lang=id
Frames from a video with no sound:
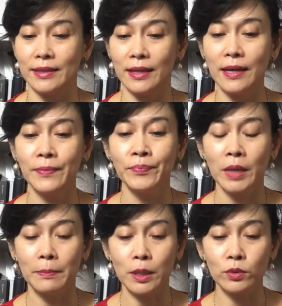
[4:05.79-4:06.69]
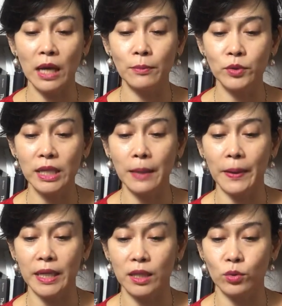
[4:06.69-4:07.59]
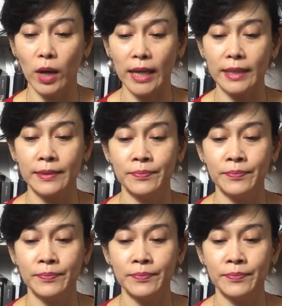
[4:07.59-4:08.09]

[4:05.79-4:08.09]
ya. Berhutang budi kepada Tuhan.